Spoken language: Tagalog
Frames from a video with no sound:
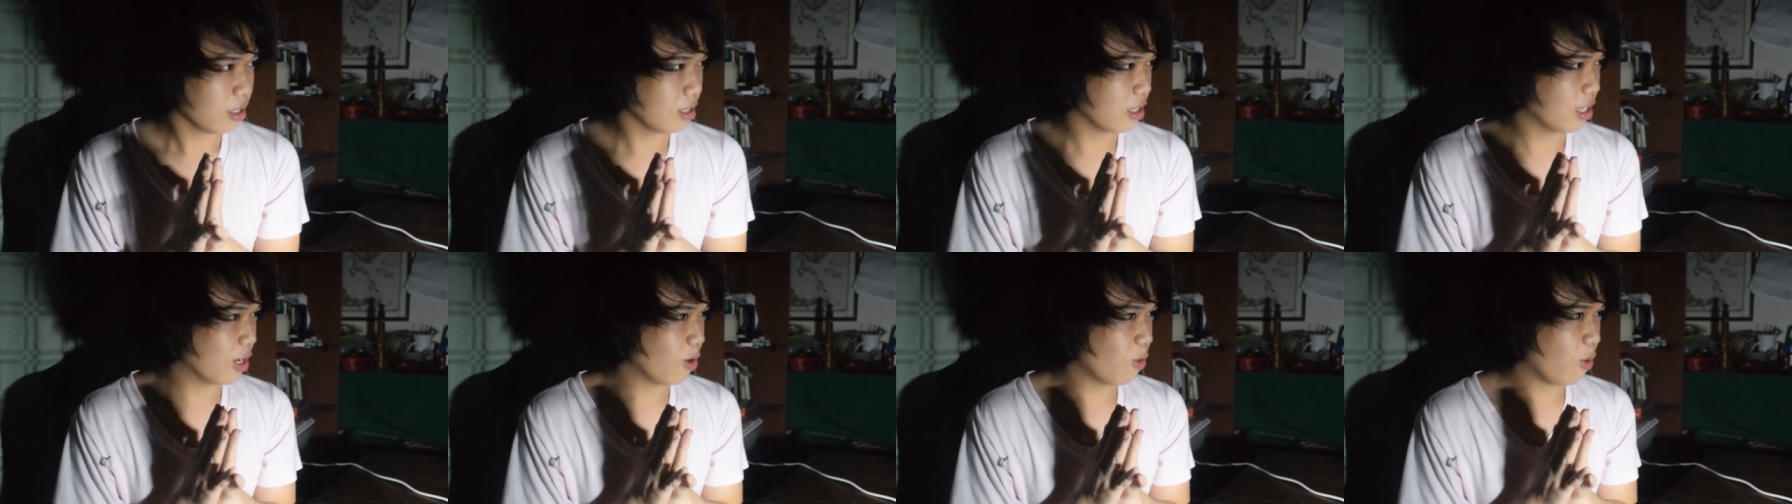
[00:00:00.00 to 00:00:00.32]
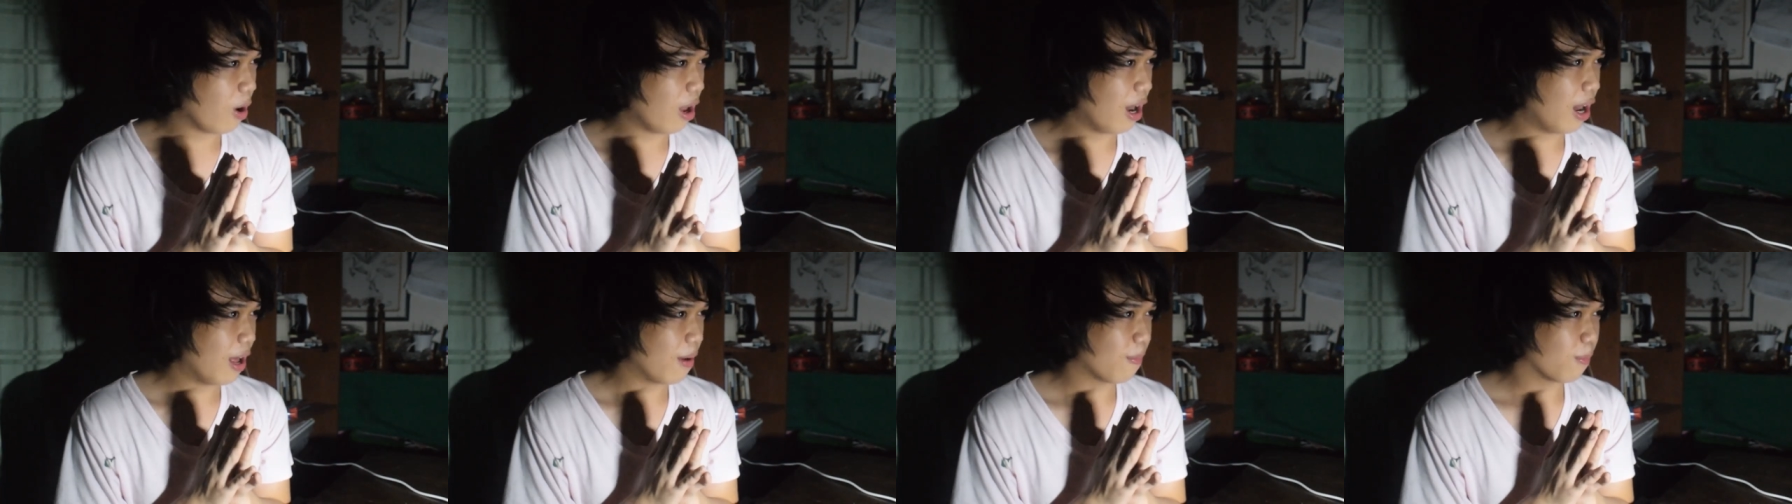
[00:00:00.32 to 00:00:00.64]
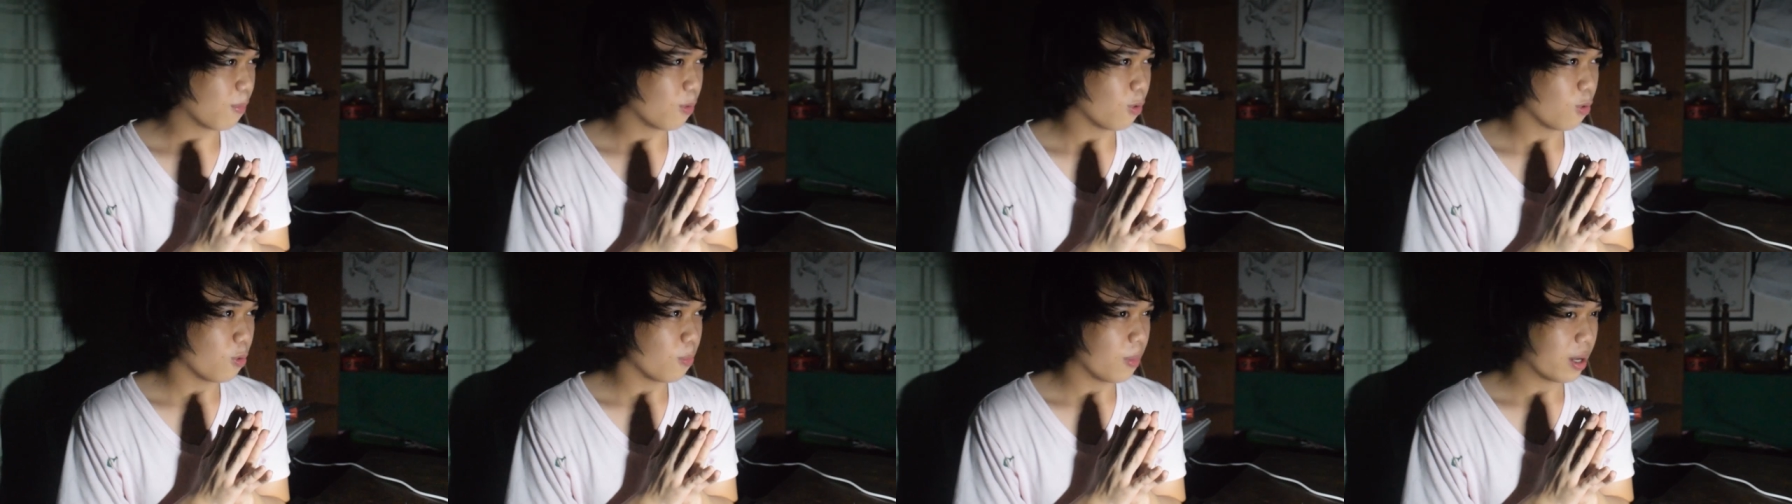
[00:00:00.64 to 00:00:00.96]
hindi ko alam
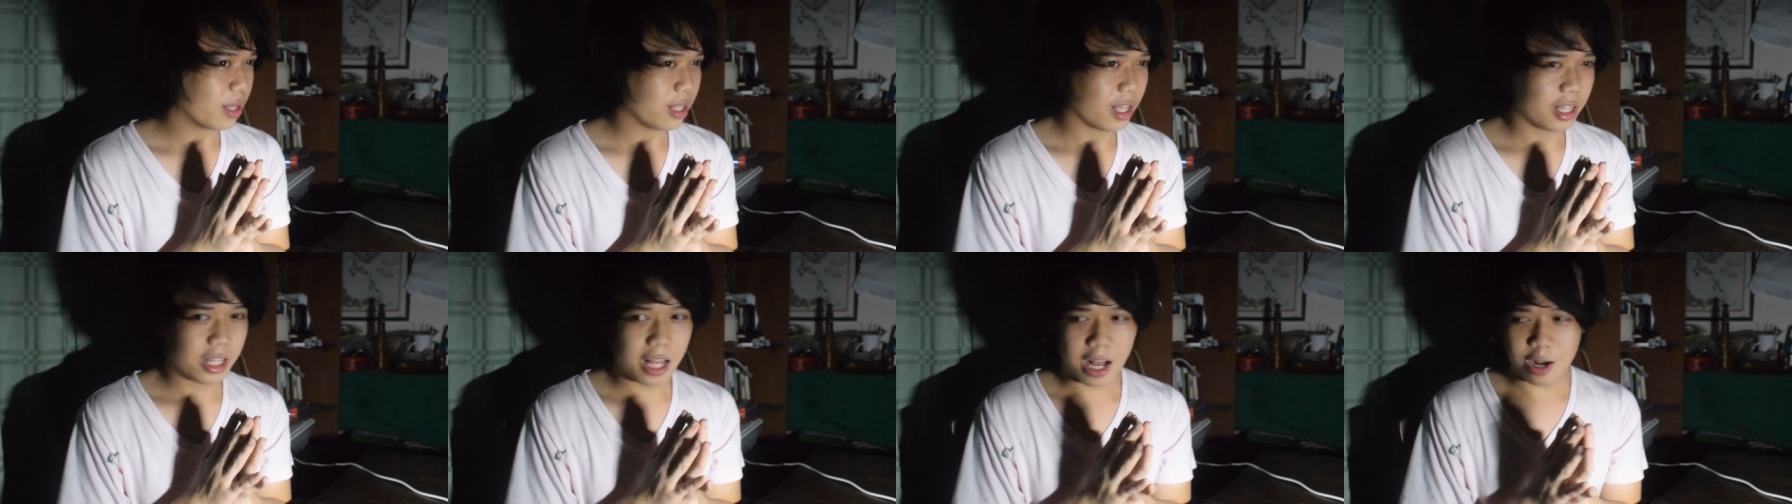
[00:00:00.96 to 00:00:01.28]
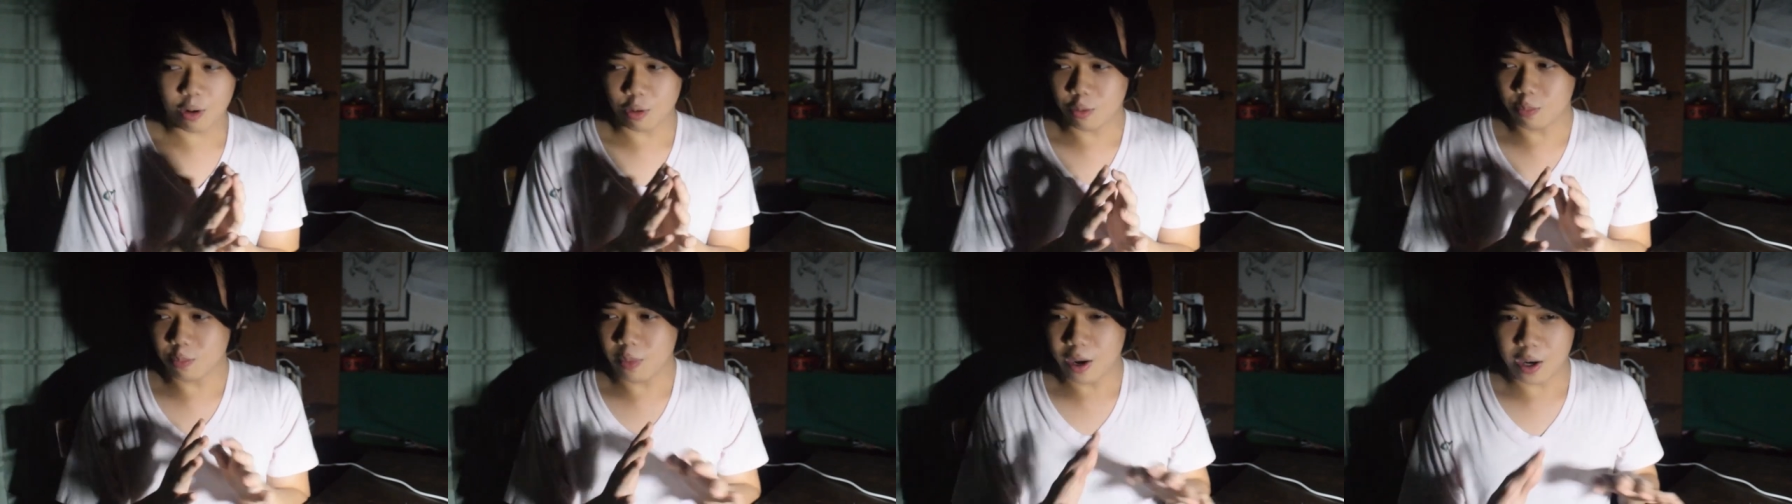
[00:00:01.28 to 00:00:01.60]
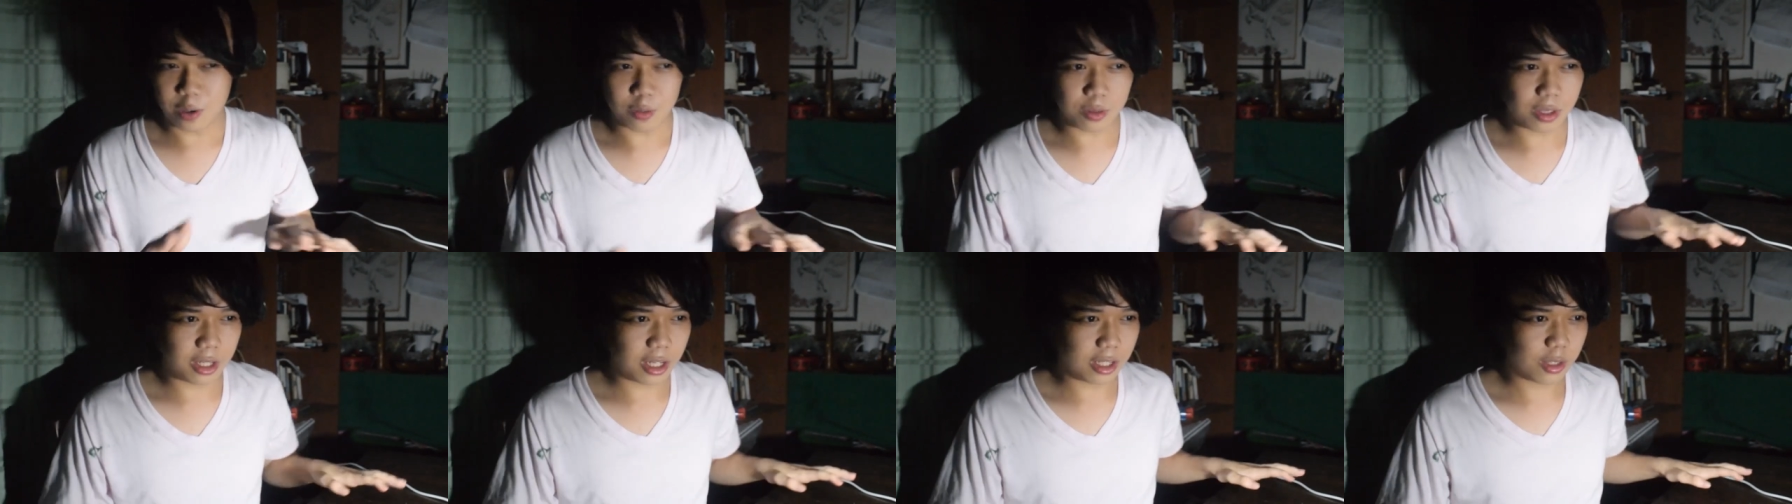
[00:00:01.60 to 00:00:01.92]
kung matatakot pa
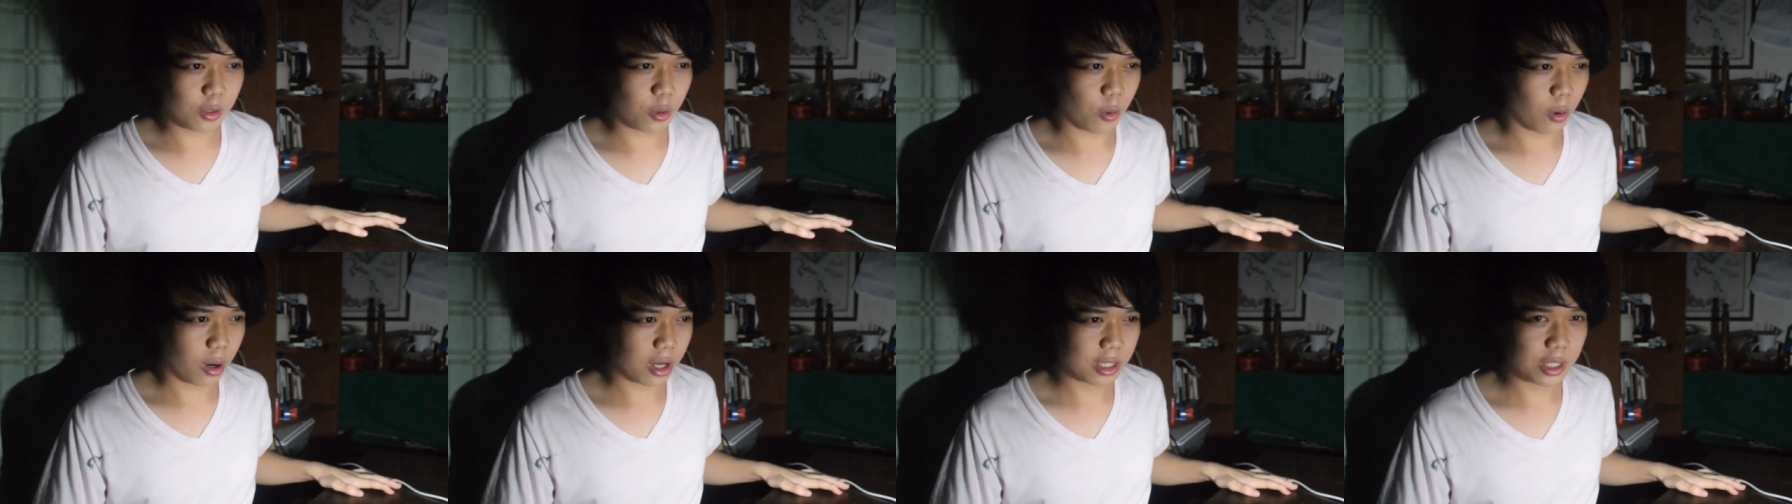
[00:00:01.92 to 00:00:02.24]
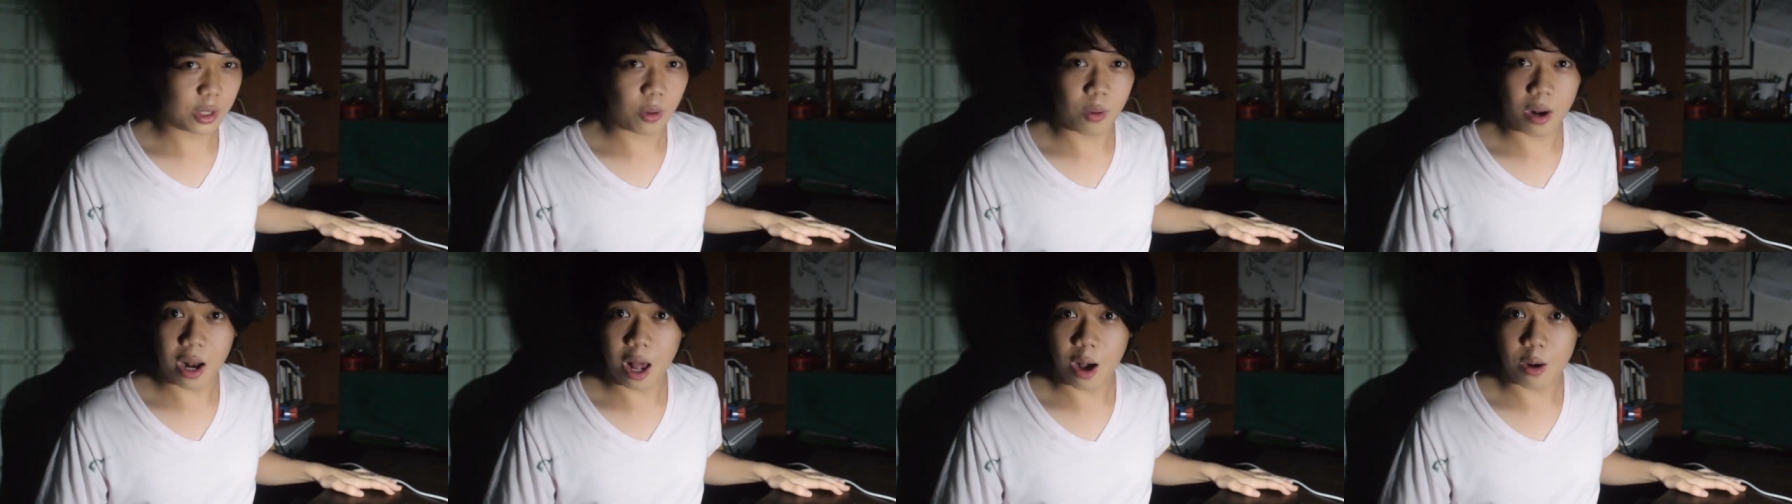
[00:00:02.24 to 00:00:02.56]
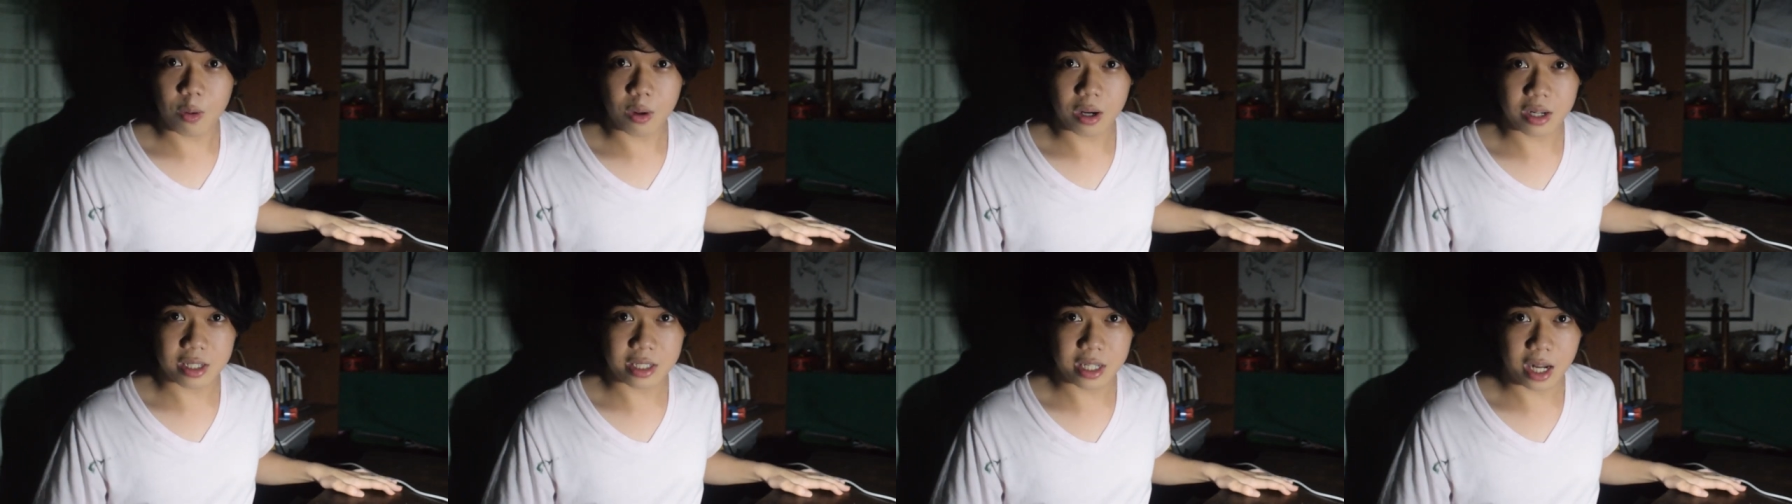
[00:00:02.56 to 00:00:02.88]
ako dito kasi wala
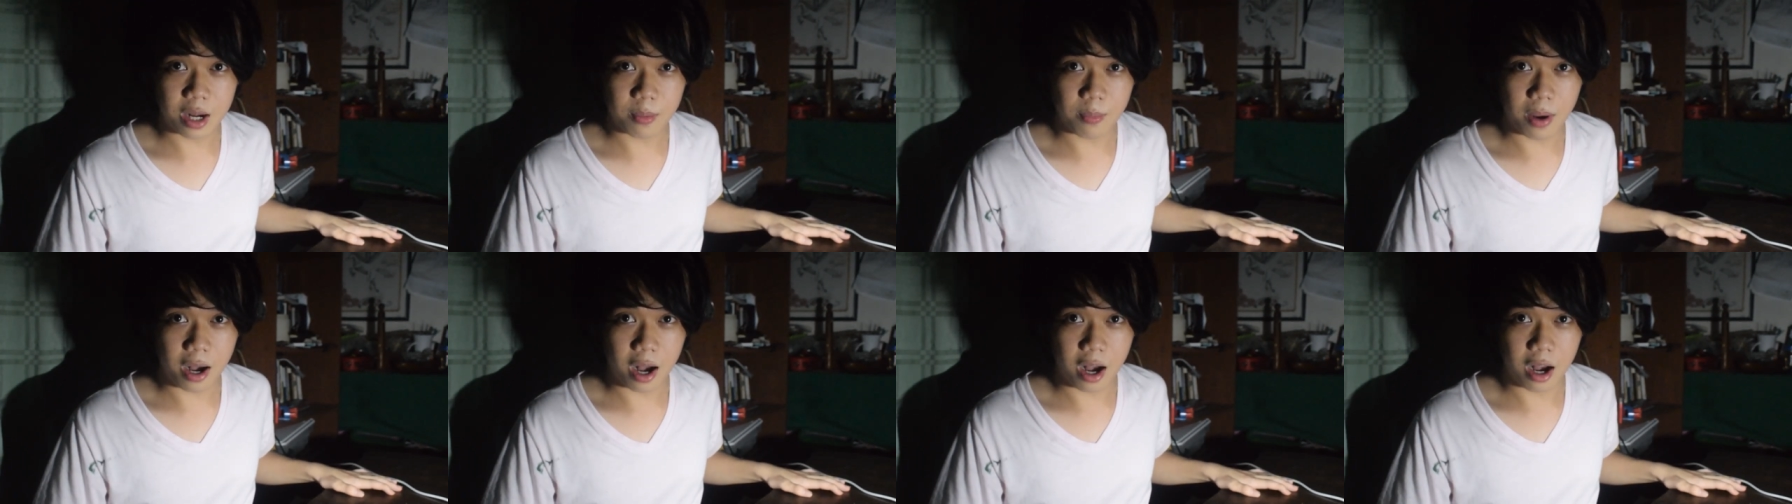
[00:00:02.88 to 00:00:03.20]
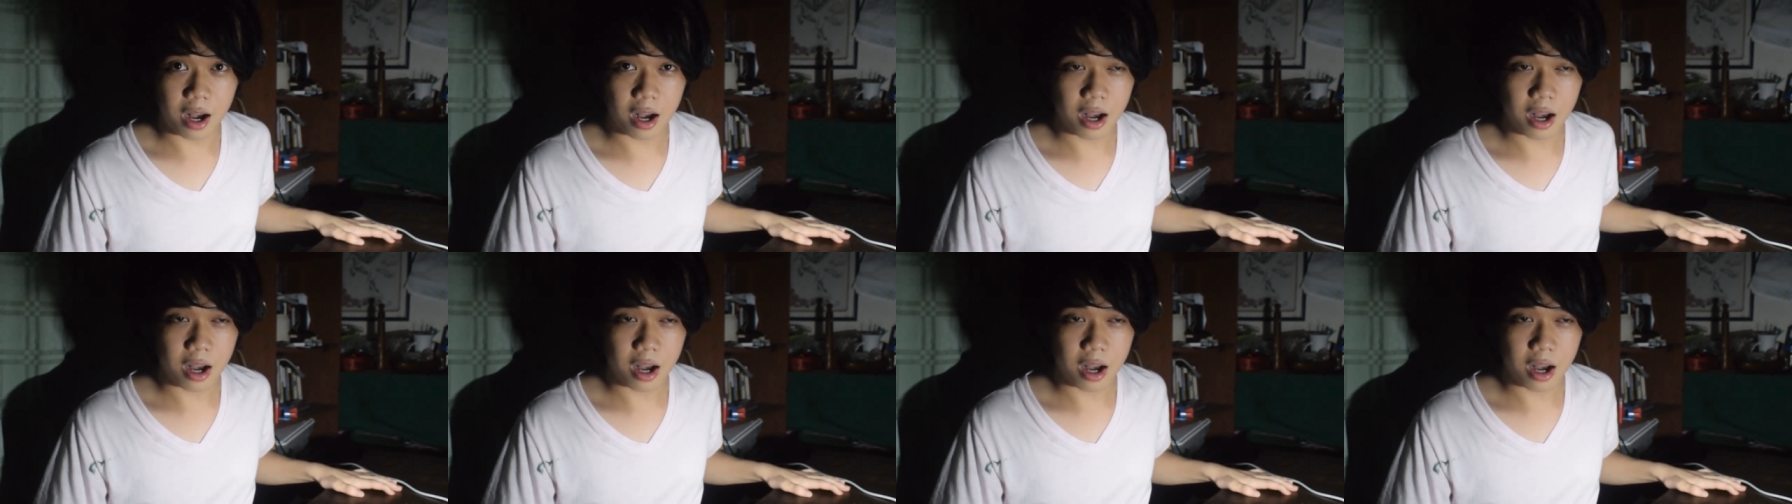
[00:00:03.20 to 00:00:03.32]
akong kasama.